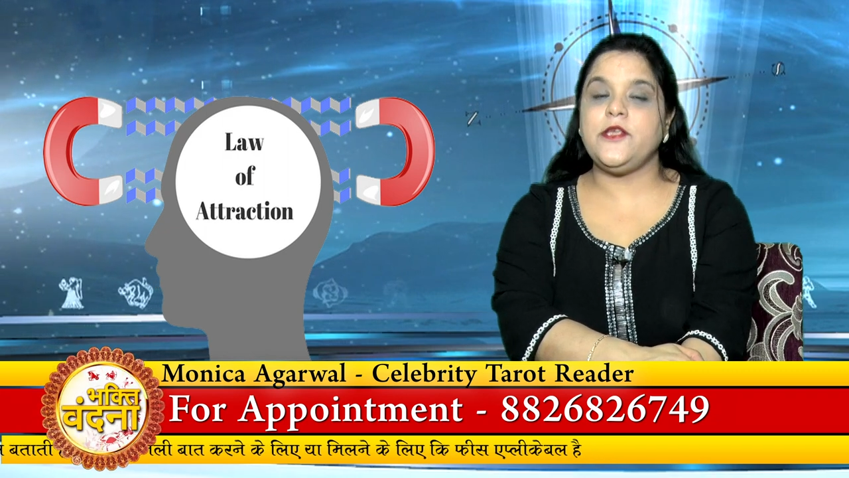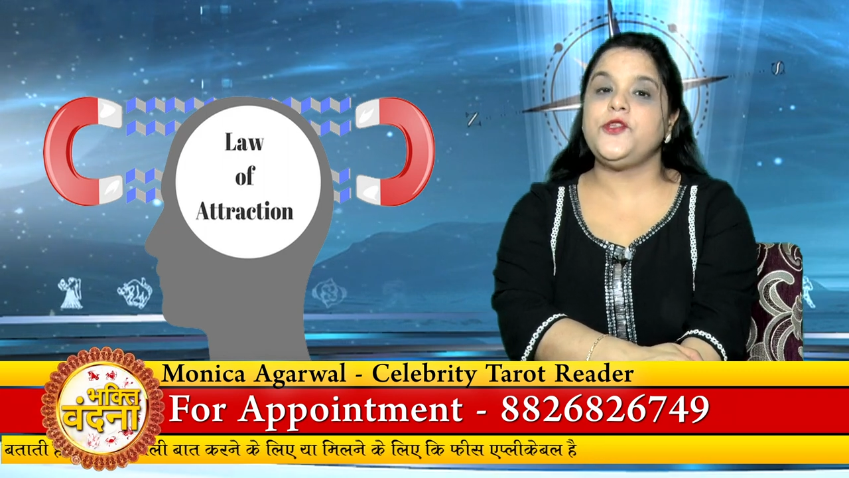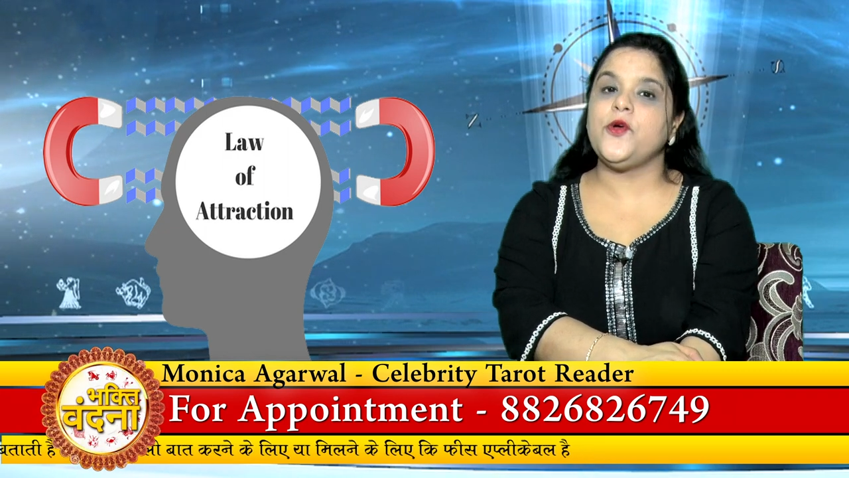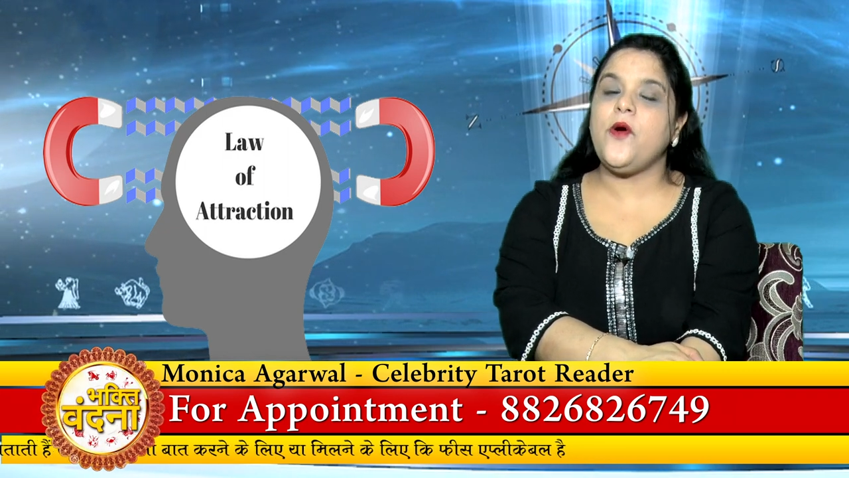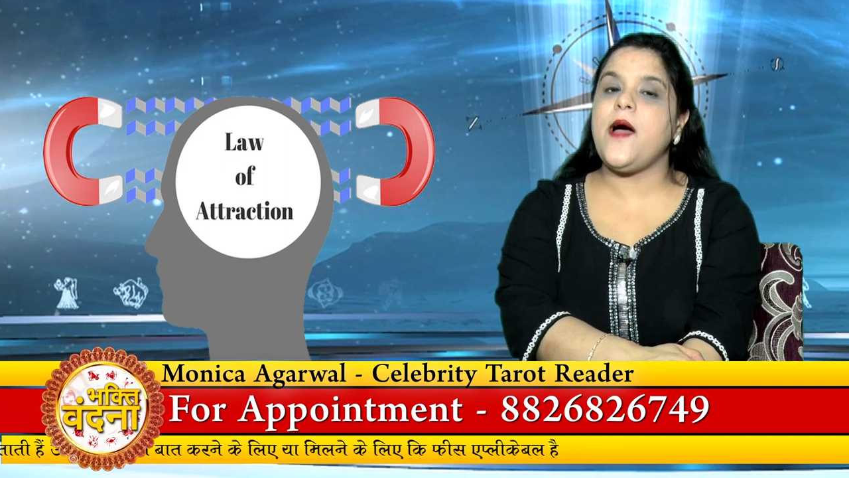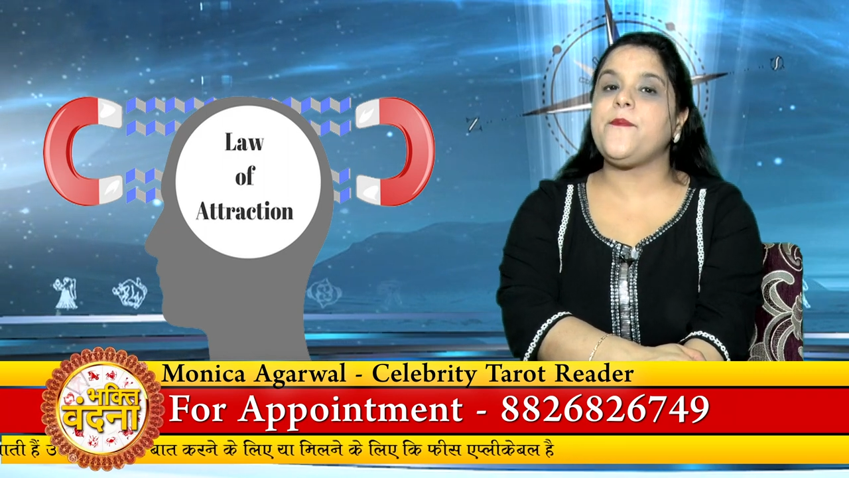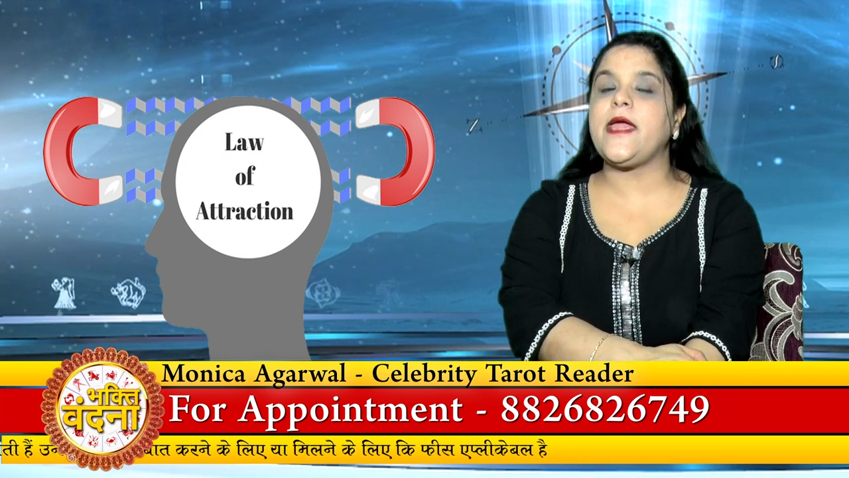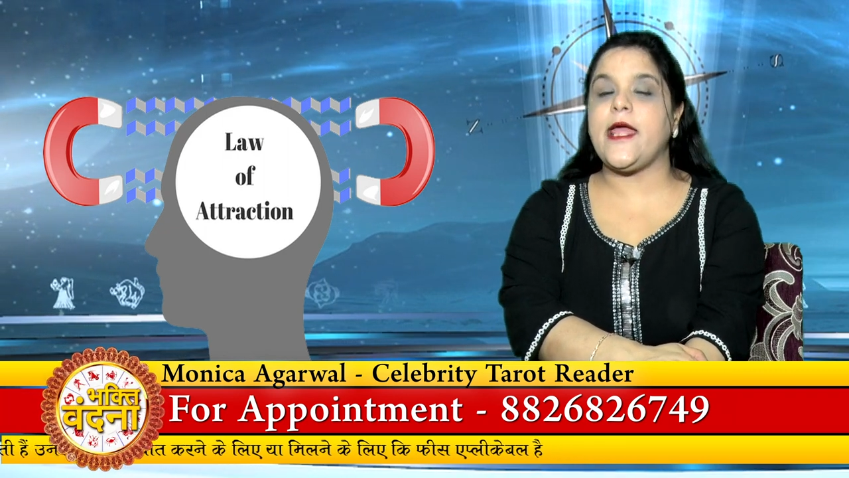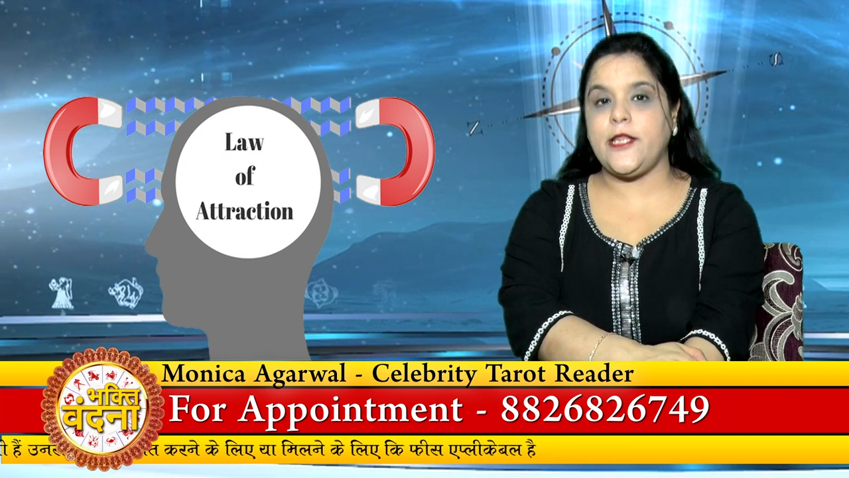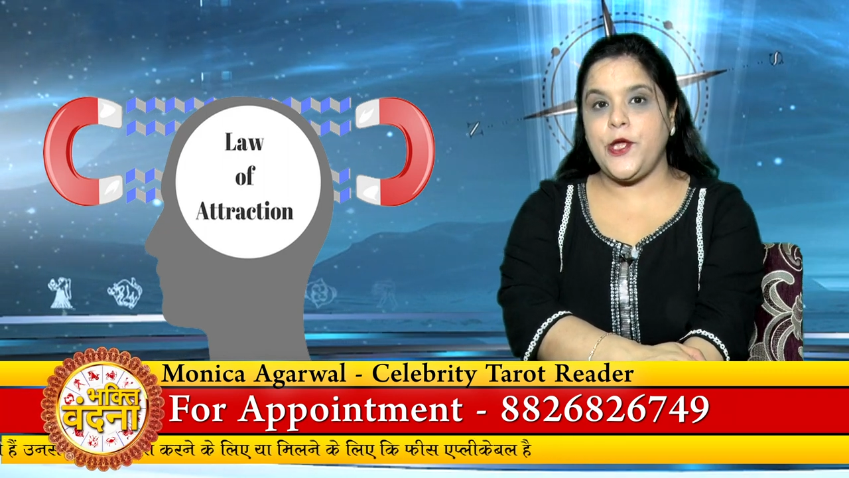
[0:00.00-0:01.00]
कि जो आप
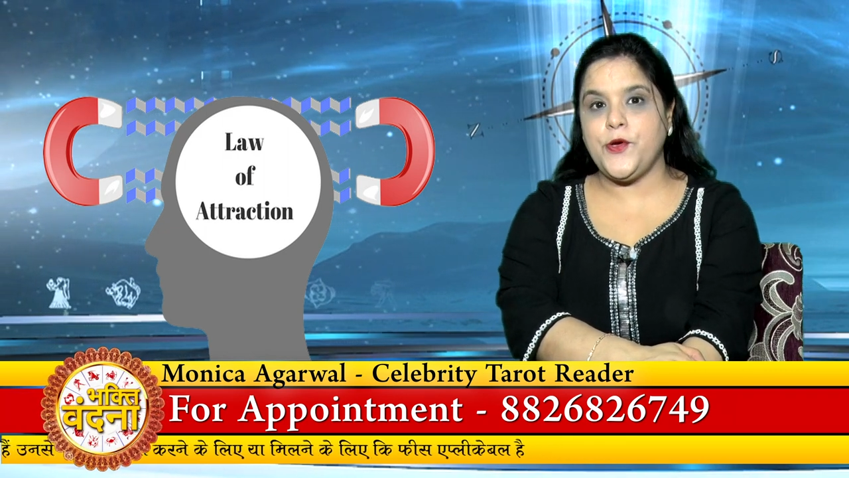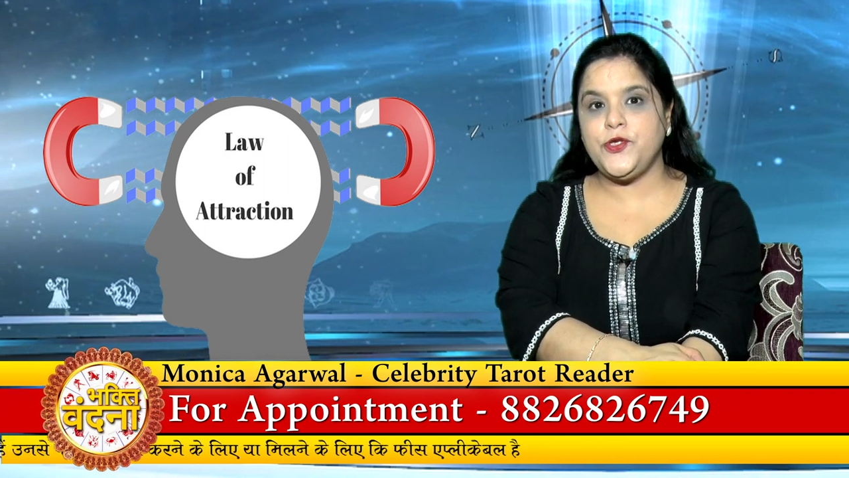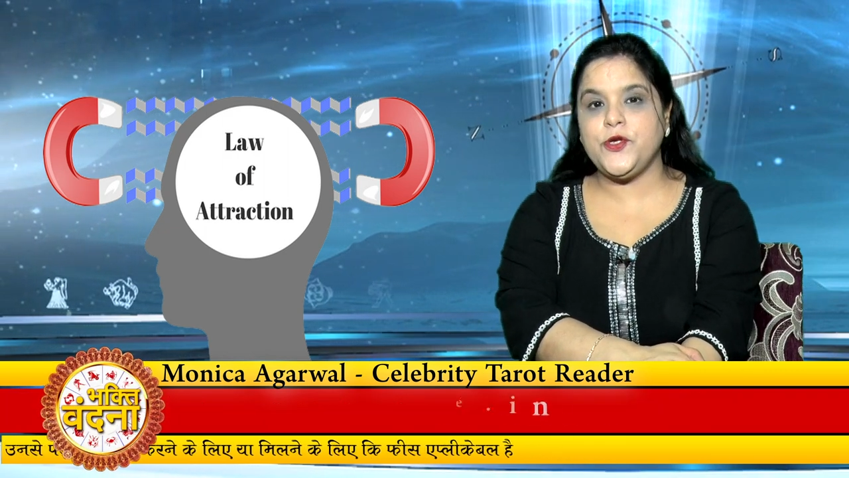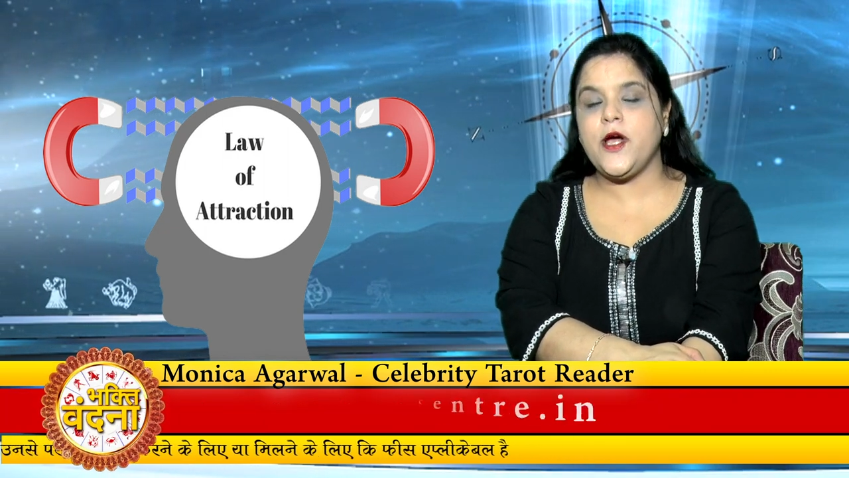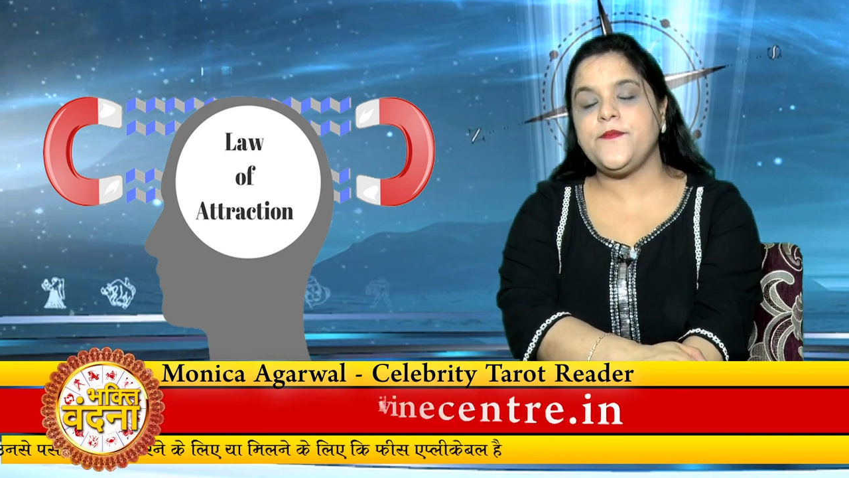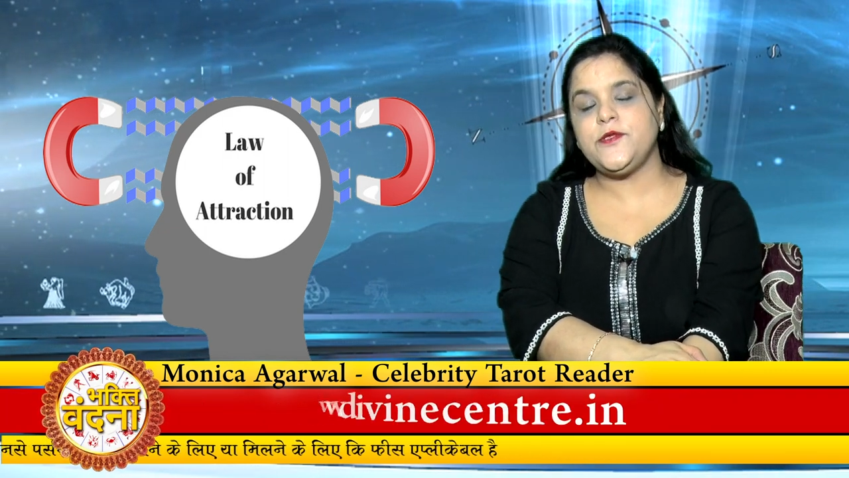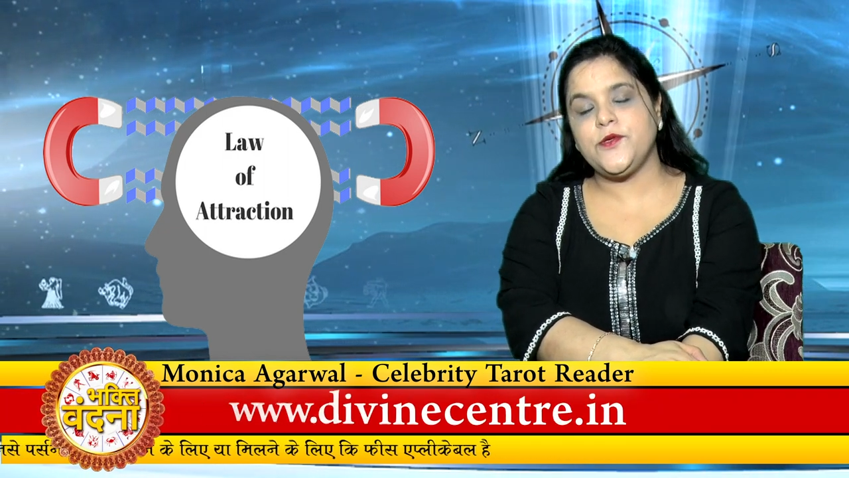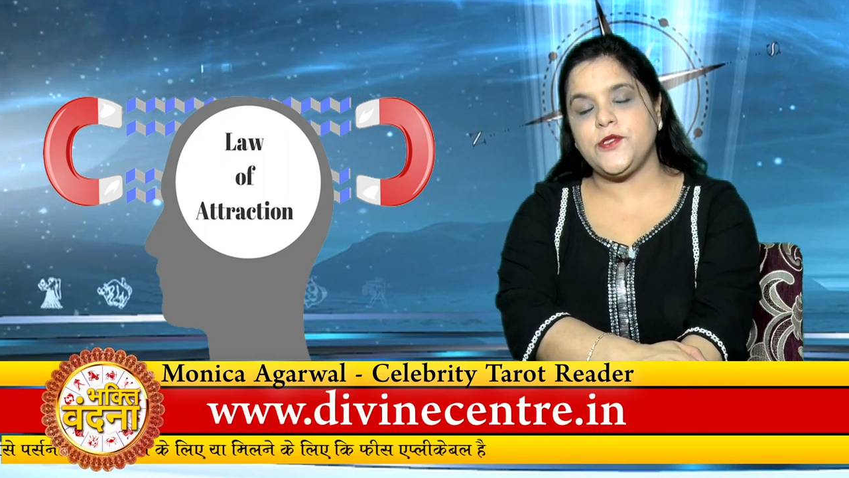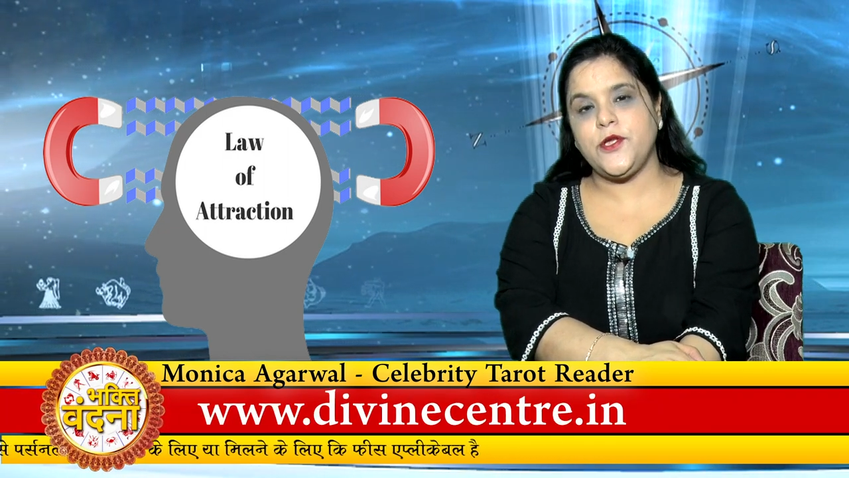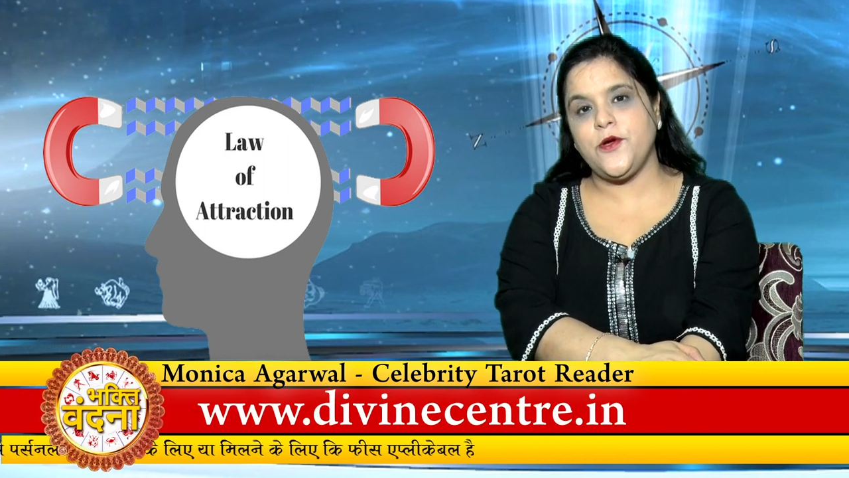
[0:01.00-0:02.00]
कहते हो जो आप
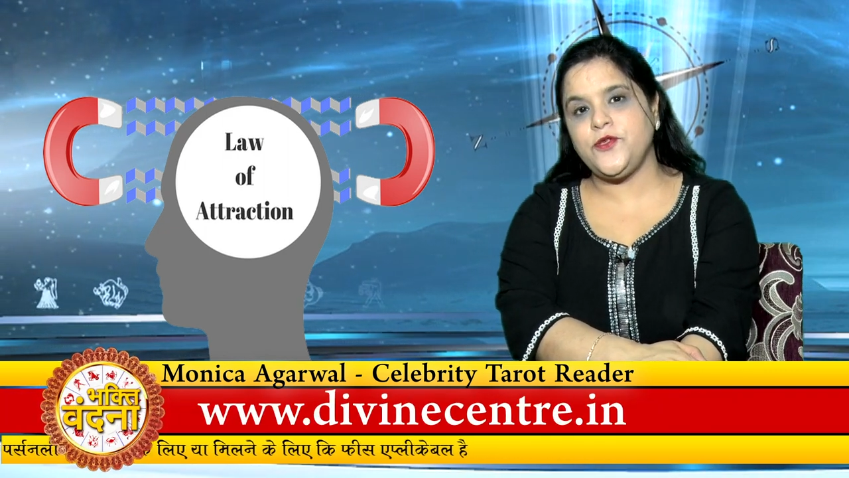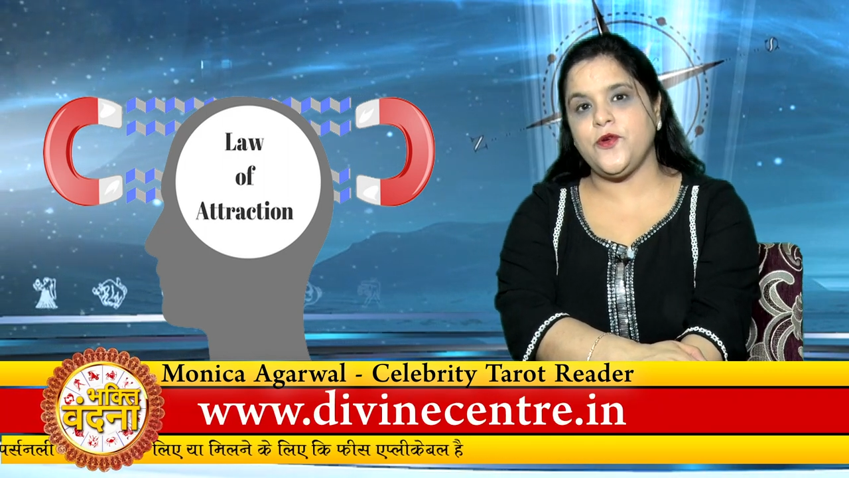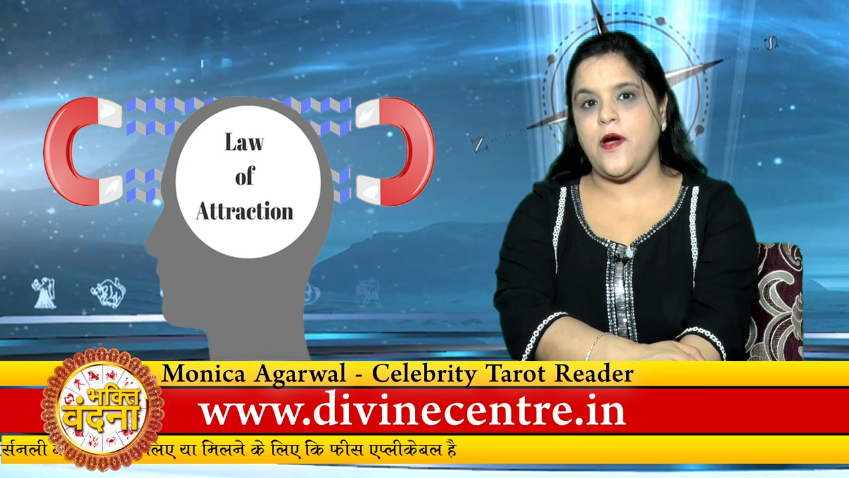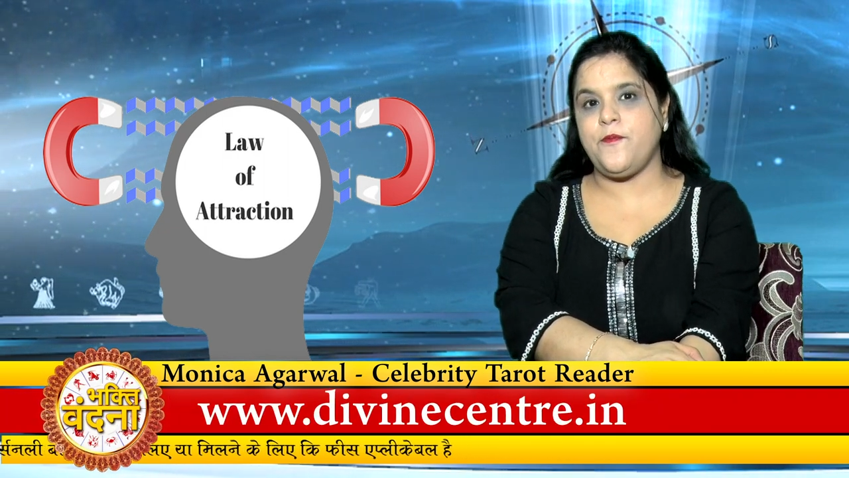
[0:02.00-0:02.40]
सोचते हो जो